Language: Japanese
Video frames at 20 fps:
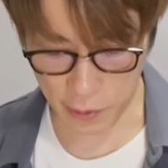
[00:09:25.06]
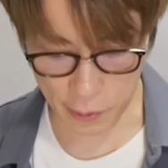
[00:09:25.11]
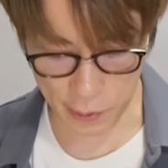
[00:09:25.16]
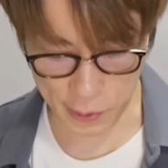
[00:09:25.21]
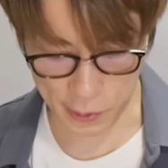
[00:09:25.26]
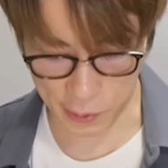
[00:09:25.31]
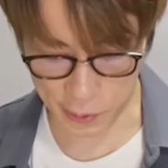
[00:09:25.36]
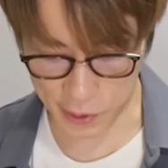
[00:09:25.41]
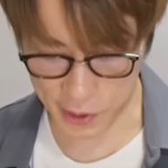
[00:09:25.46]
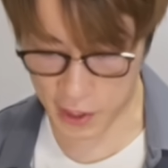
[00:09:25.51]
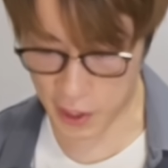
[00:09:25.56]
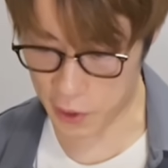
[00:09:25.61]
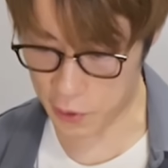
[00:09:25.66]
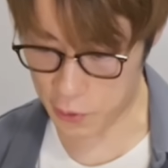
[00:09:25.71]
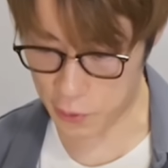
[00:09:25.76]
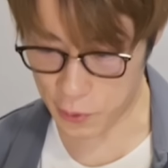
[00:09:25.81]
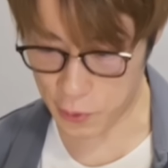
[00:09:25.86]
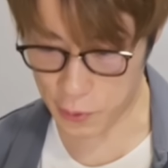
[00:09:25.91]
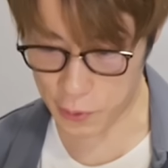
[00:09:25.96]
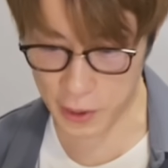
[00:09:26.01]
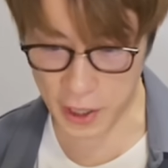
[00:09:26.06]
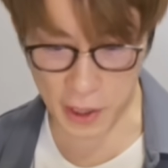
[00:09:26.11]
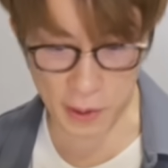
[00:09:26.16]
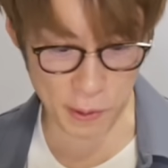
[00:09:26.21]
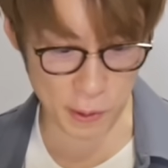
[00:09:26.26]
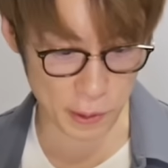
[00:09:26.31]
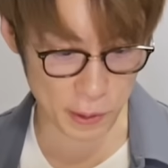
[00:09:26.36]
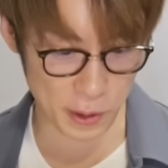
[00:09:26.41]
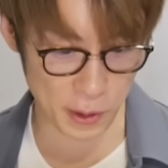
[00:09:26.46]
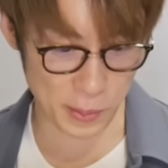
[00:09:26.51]
補足して言うような
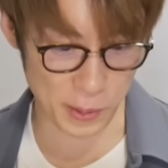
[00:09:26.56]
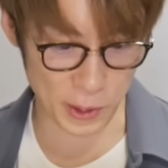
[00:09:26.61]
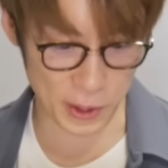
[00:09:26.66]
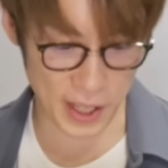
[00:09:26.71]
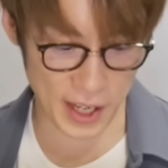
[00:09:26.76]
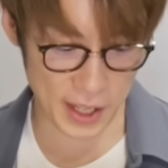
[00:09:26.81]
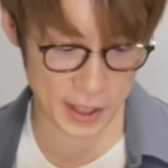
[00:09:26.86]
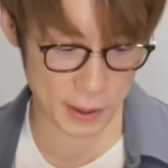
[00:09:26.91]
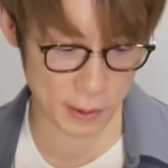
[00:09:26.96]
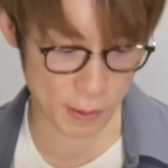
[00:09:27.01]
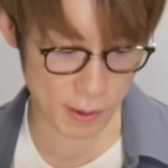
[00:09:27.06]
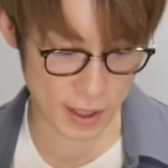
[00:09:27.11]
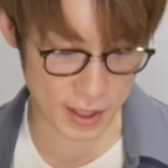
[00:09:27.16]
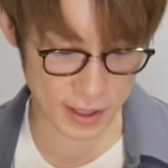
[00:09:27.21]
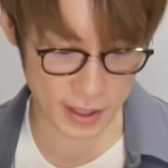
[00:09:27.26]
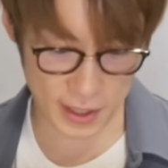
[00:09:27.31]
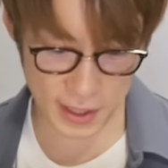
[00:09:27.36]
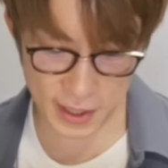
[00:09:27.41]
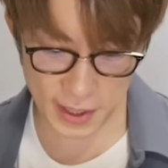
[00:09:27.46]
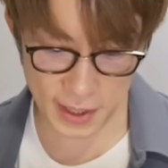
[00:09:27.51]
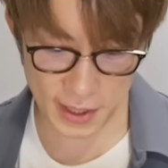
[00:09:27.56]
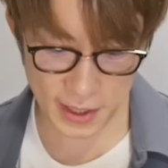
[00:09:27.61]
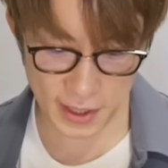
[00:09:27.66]
こともないのかな。